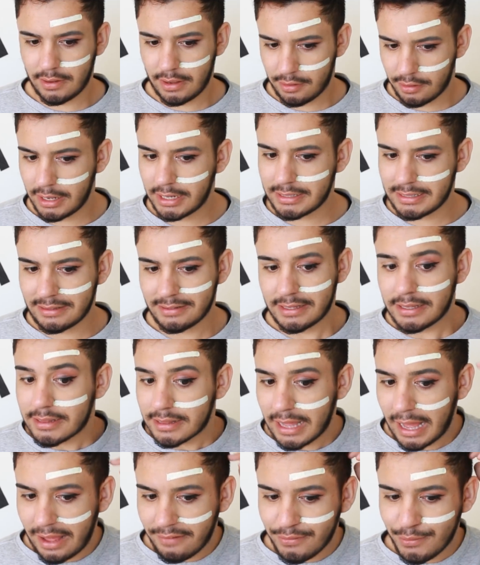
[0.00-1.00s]
Então agora que tá
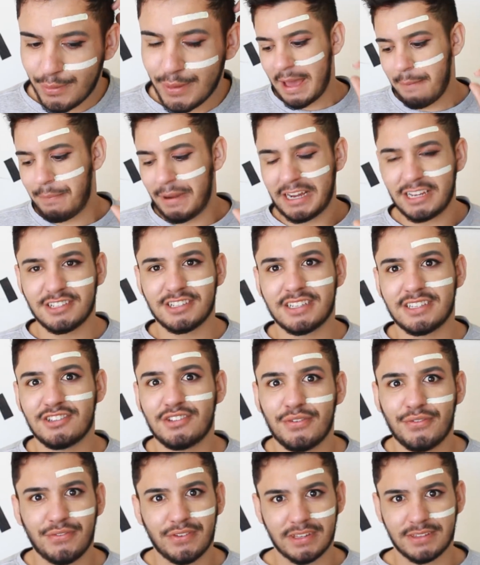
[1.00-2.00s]
aceitável, é a parte que
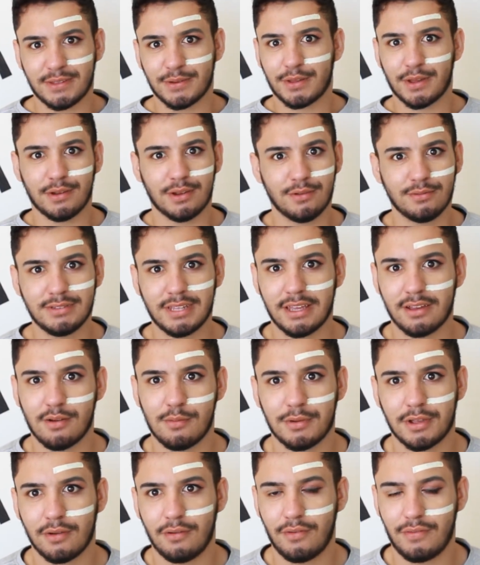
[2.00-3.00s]
difícil, que eu não sei
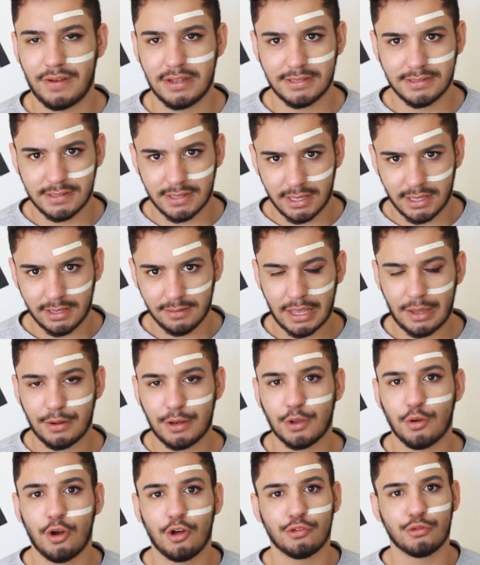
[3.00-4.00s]
como que eu vou fazer. Que é
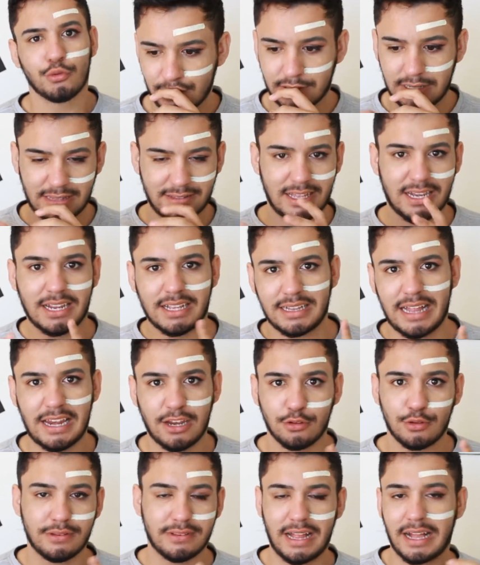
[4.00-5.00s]
o negócio do, das
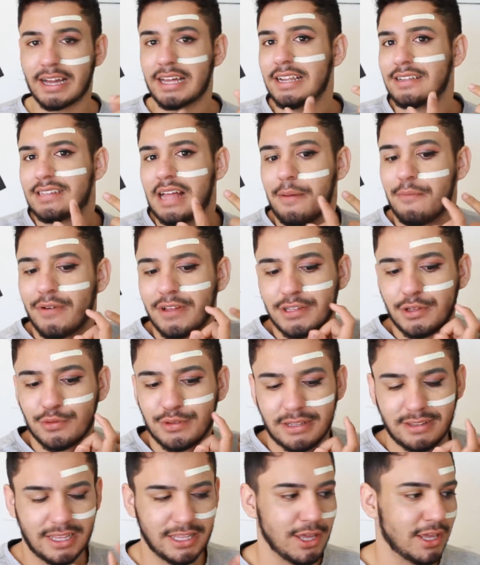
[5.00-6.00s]
caracteres do Instagram, sabe? Fazer
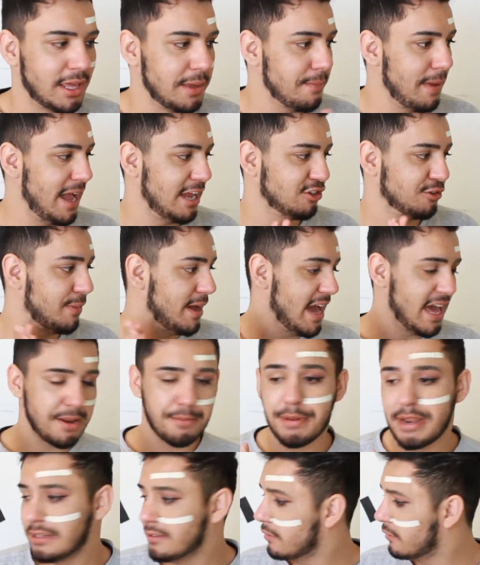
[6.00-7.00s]
os desenhos aqui embaixo.
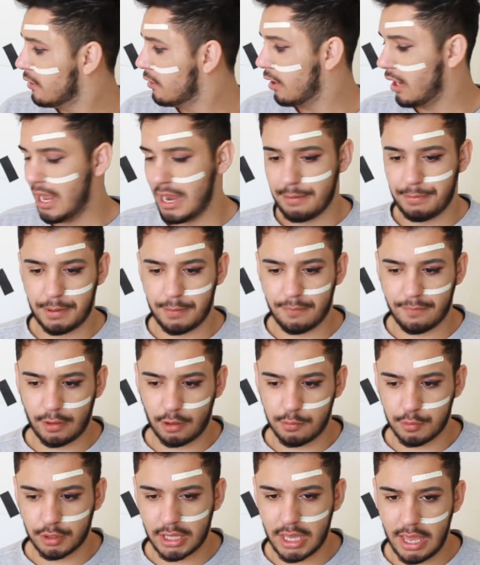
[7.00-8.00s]
Mayara, empresta o celular pra mim
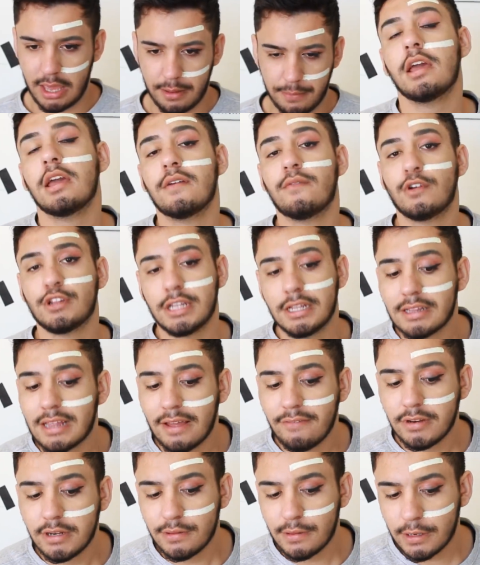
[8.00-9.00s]
ver como que é. Eu vou
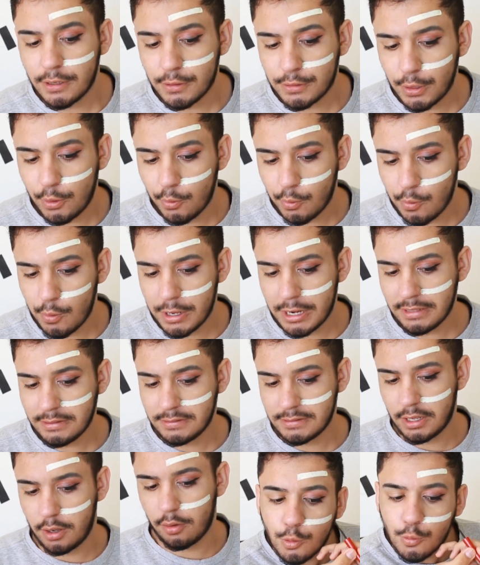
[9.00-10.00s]
tentar vir desenhando então o
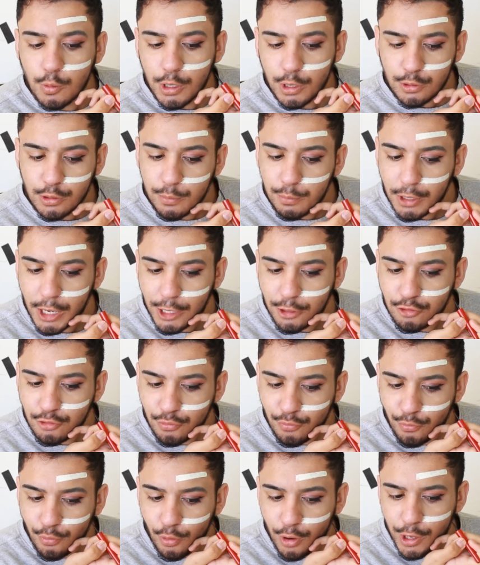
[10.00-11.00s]
coração, que o coração é pro lado
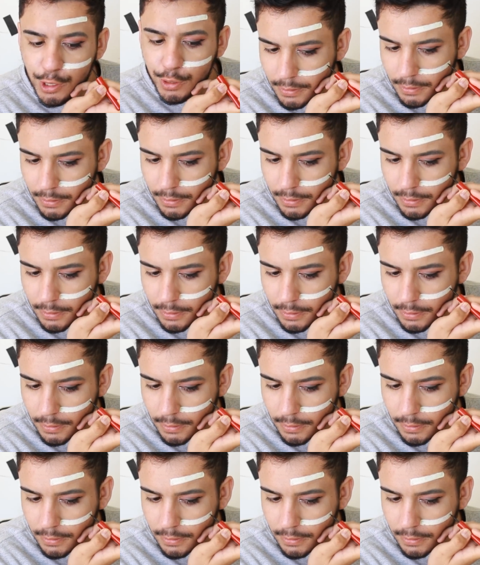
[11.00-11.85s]
de fora.